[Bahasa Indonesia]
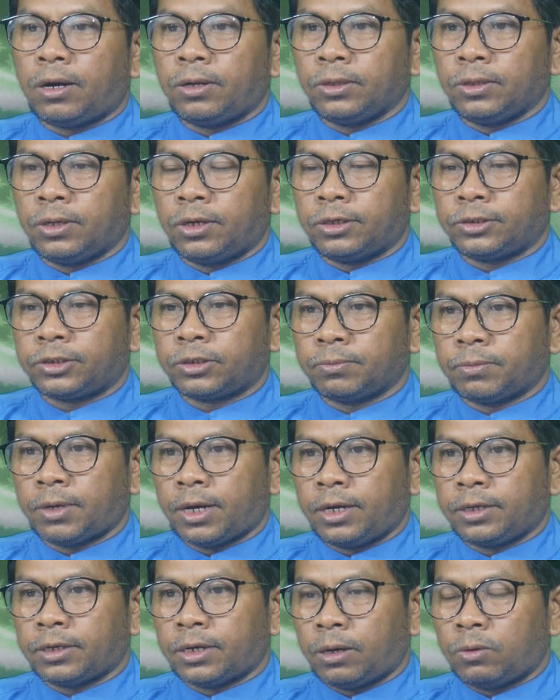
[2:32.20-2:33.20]
Allah
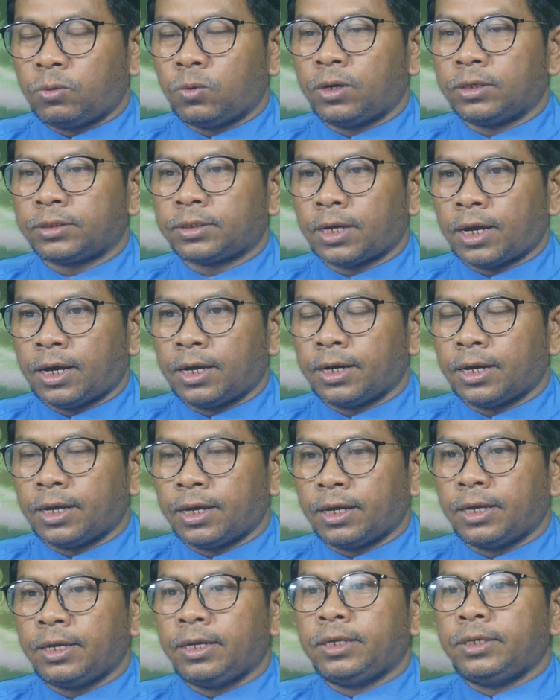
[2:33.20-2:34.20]
Subhanahu wa
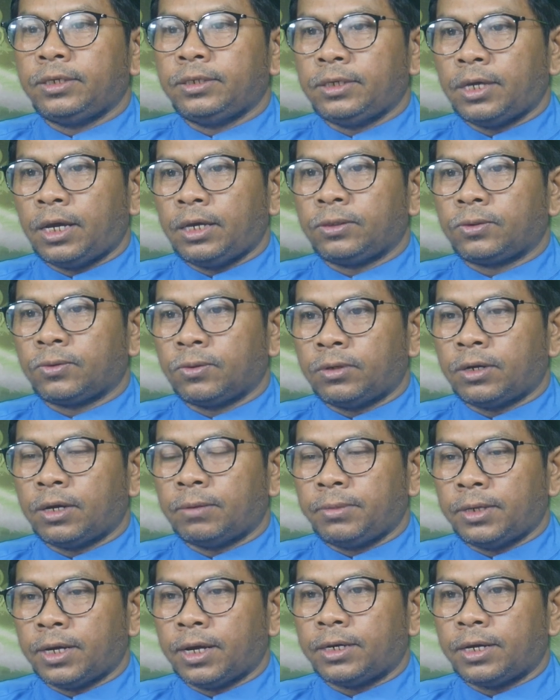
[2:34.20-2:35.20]
taala yaitu
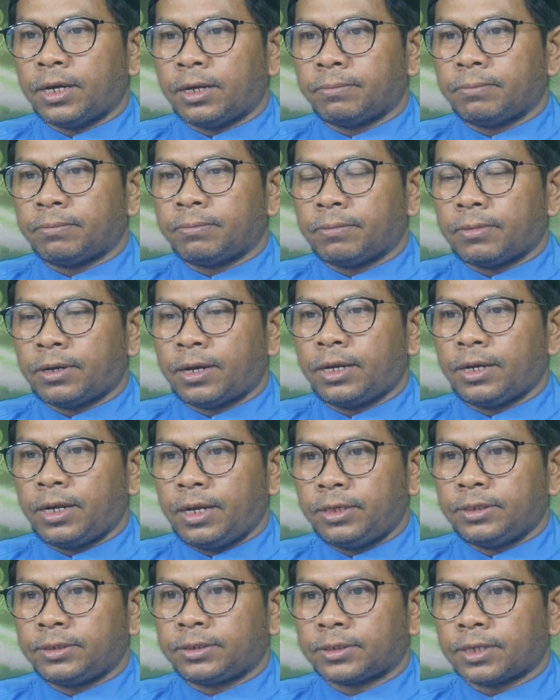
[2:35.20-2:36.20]
Nabi Adam
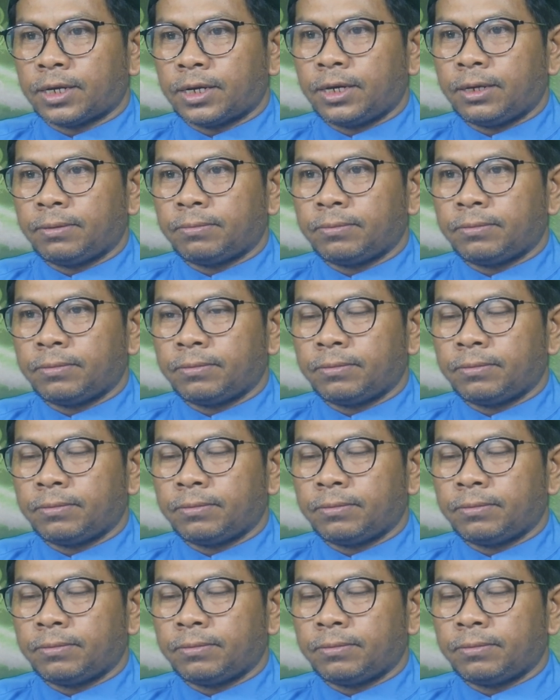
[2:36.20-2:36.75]
alaihissalam.